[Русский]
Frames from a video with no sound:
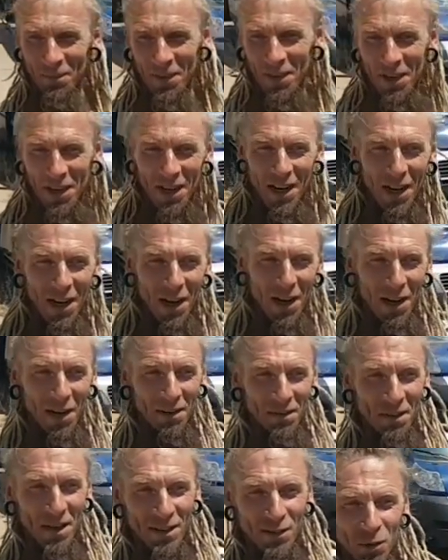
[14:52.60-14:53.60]

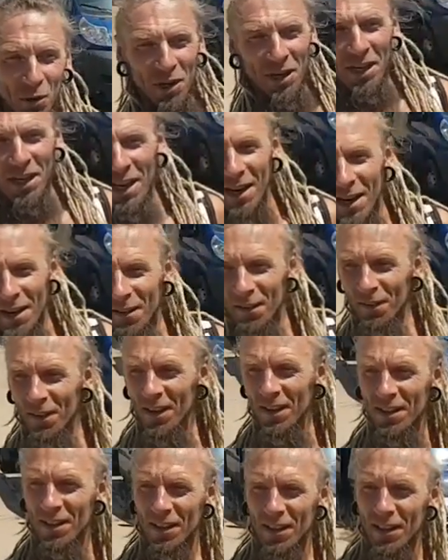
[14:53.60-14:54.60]
А, насколько я
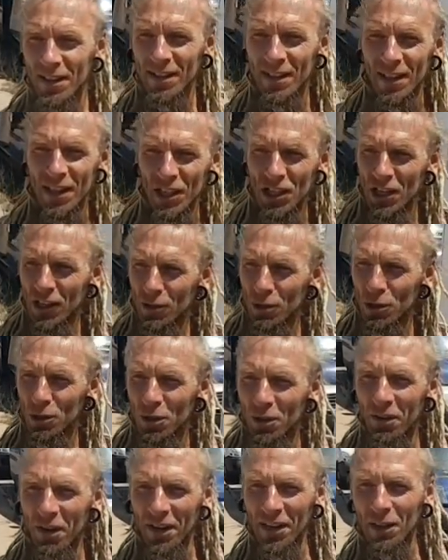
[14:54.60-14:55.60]
видел и слышал то, что
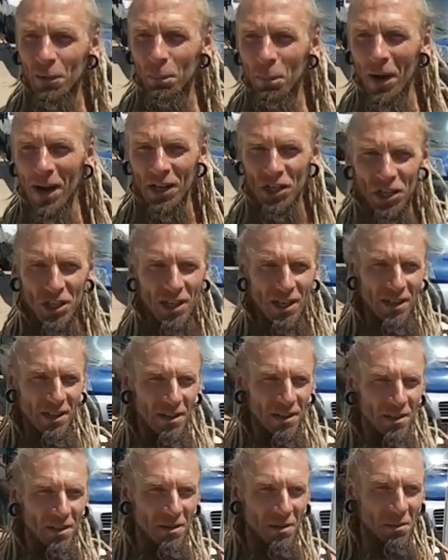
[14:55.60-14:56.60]
говорил Паша,
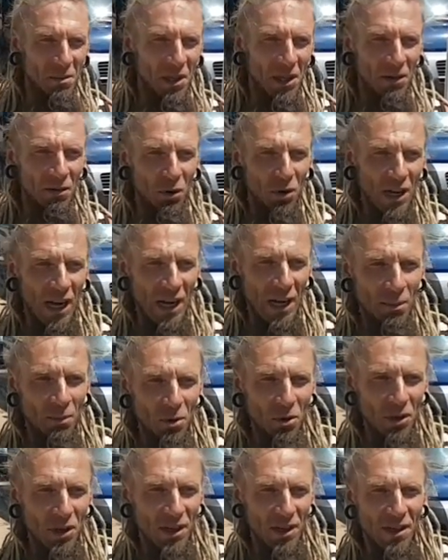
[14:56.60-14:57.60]
его, как и
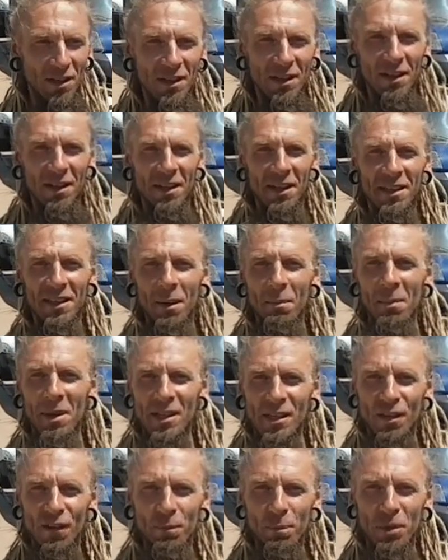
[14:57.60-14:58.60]
многих, а, это
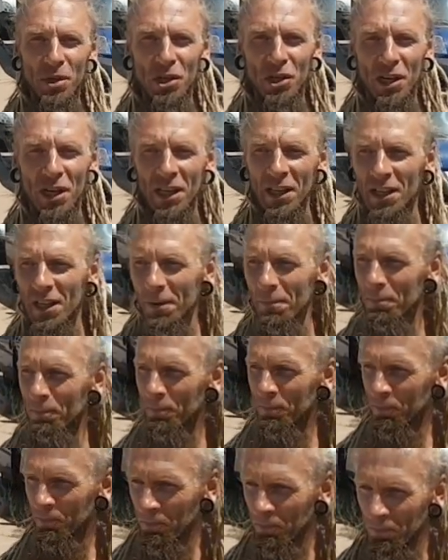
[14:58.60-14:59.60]
место впечатлило
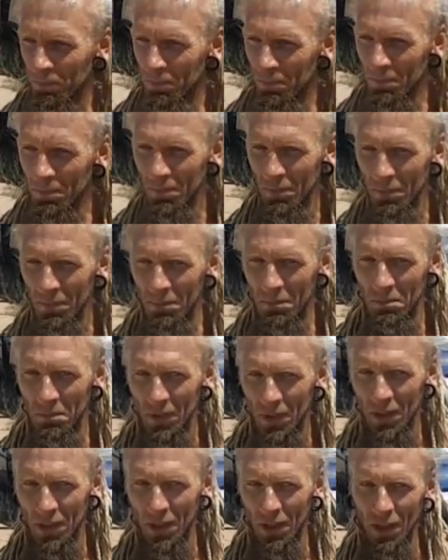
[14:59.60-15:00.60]

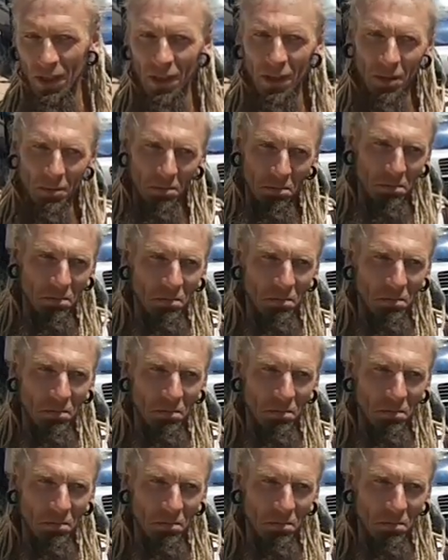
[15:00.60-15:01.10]
и